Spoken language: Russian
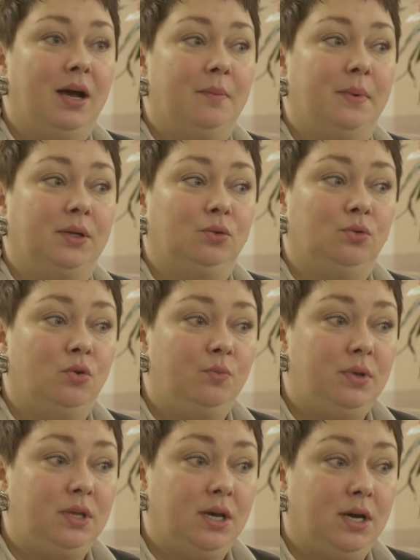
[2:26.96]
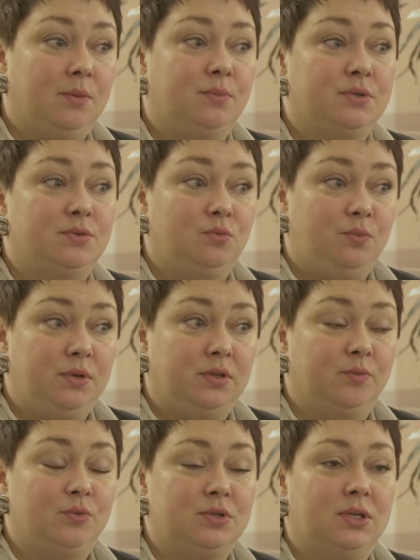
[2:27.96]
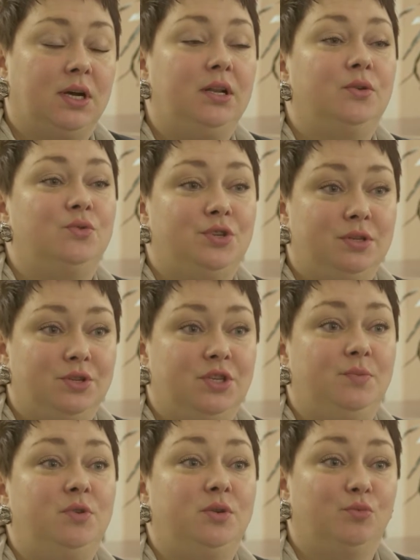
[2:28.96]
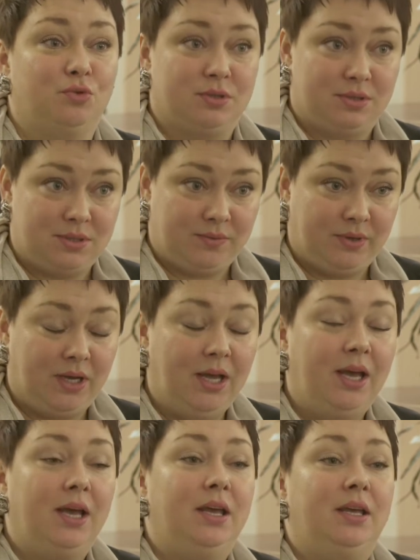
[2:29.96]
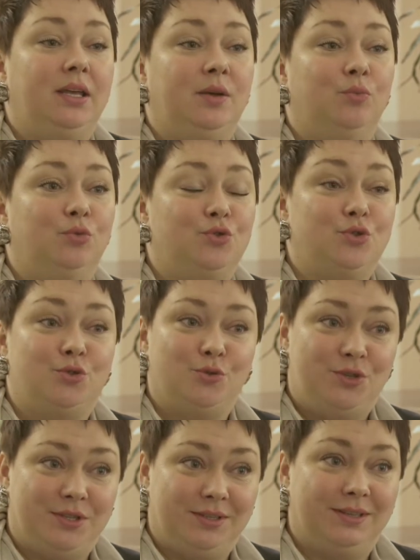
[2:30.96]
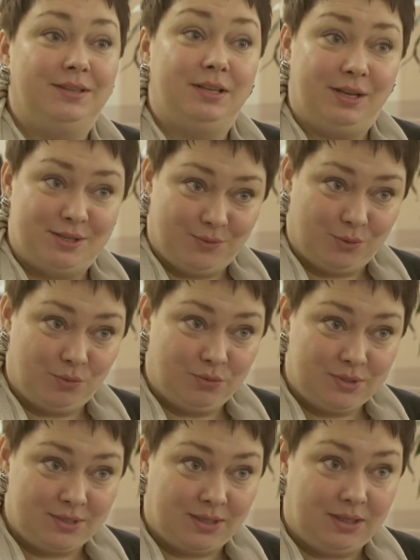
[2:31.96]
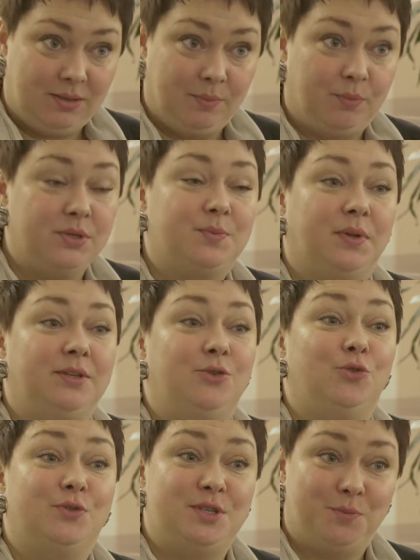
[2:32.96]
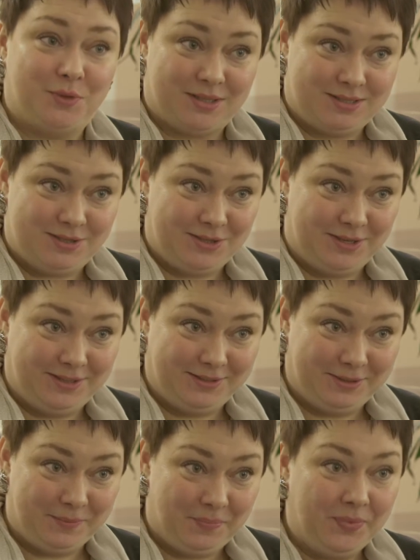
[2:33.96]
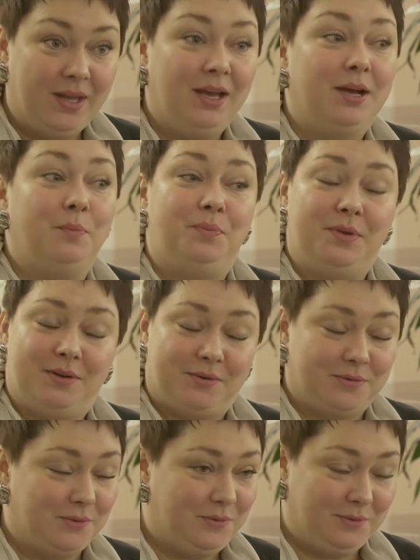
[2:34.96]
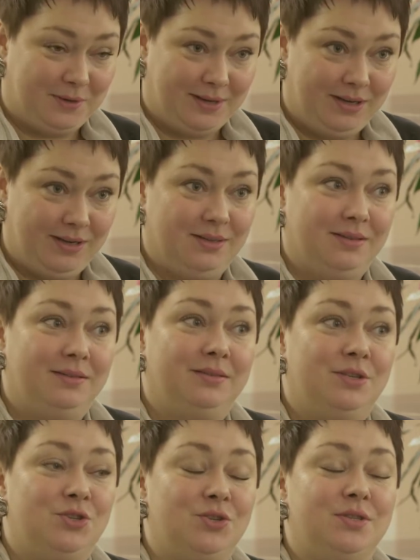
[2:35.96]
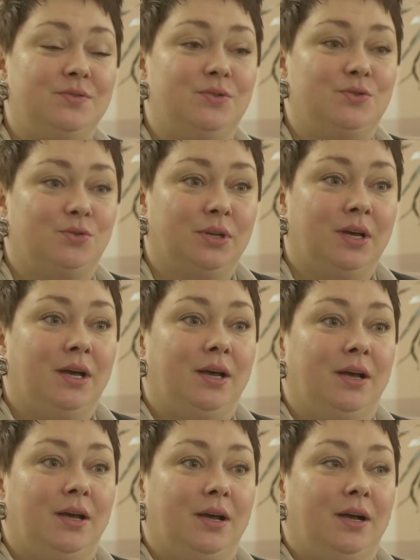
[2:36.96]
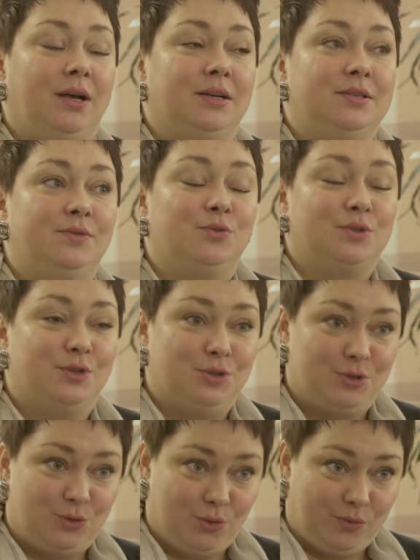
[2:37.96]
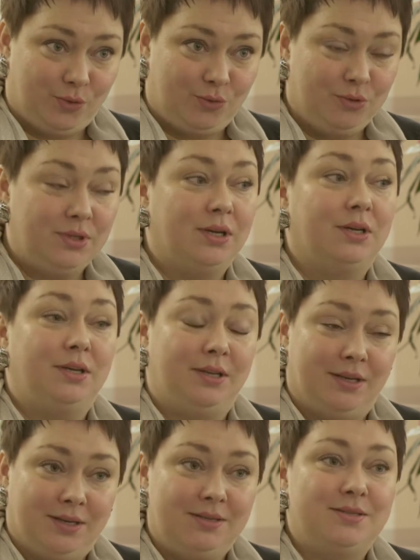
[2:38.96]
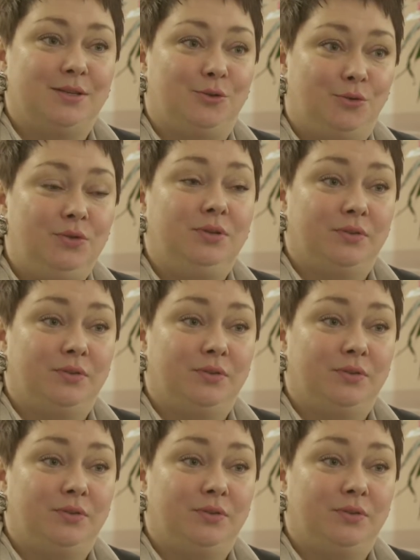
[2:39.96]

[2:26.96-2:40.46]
Потом я поступила в музыкальное училище имени Мусорского, и, будучи студенткой третьего курса, по исполнению 18 лет, 1 февраля 1996 года я сотрудник